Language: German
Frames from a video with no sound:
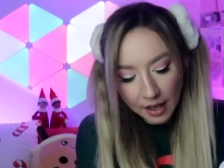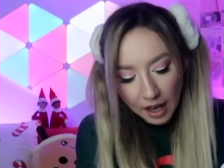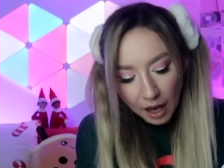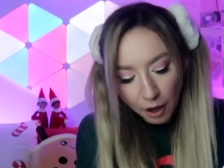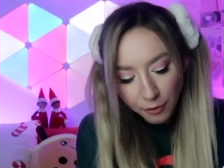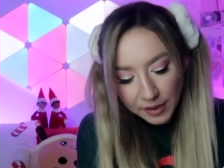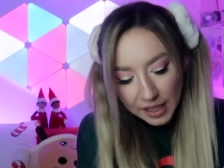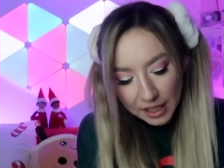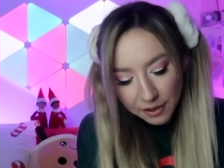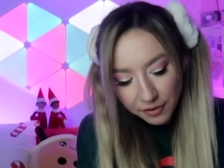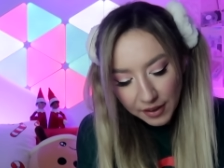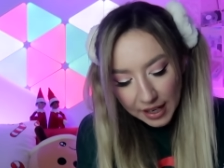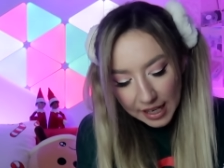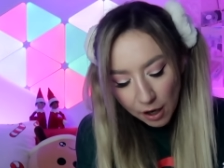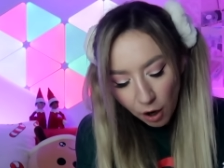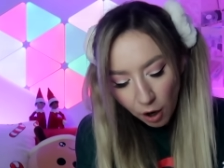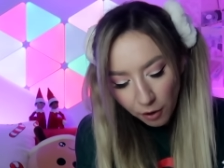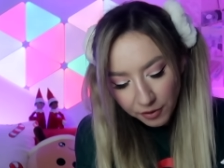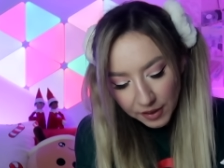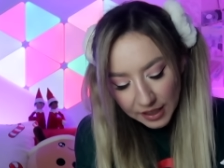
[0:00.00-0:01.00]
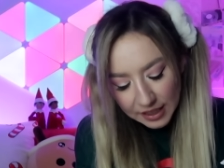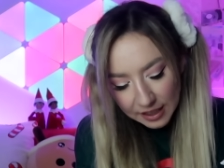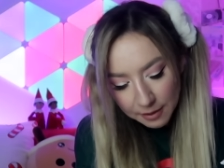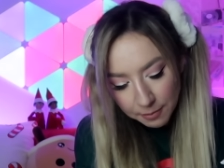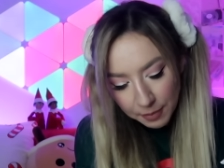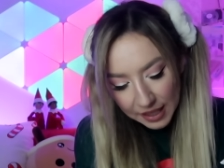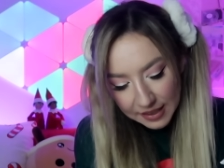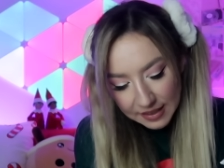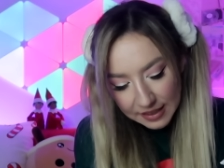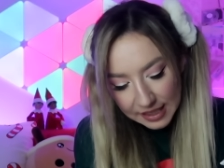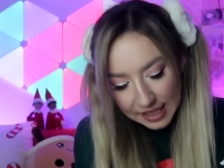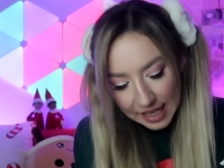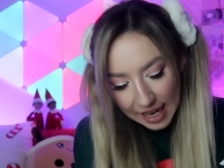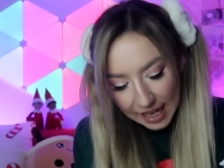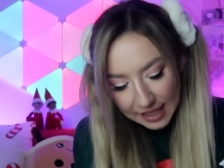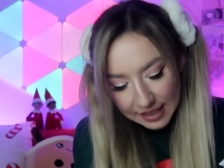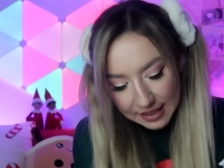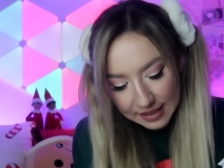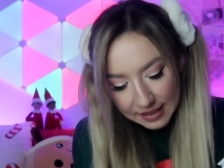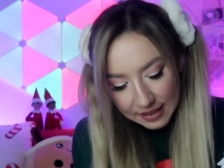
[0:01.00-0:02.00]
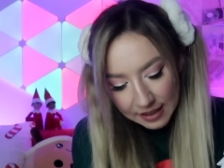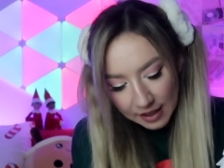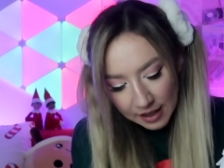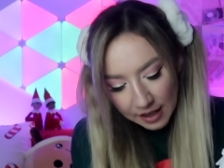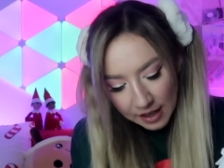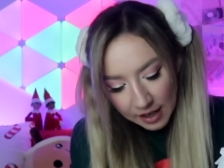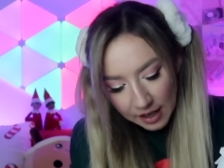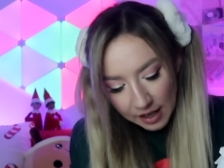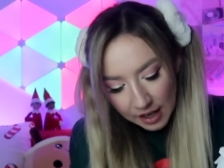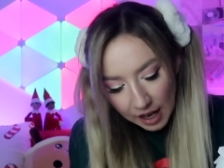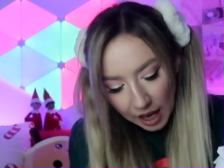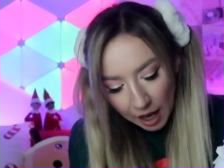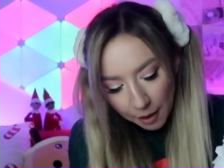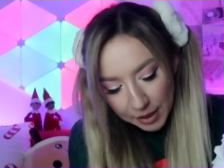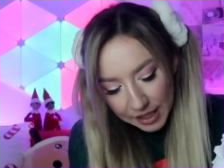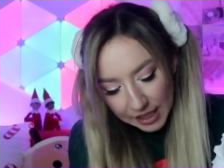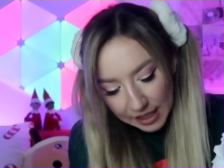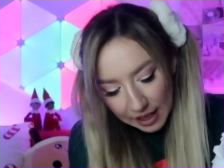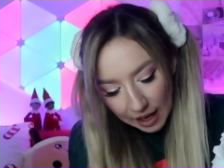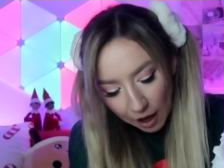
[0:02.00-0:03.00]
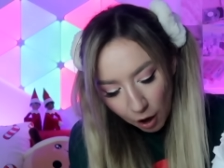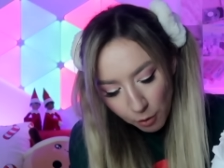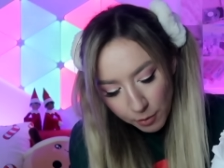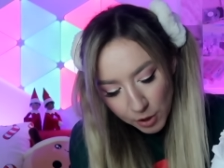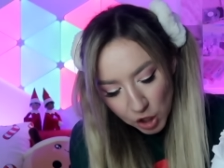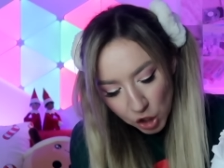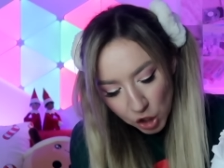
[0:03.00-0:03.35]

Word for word: Auf jeden Fall hoffe ich, das passt jetzt. Aber ich glaube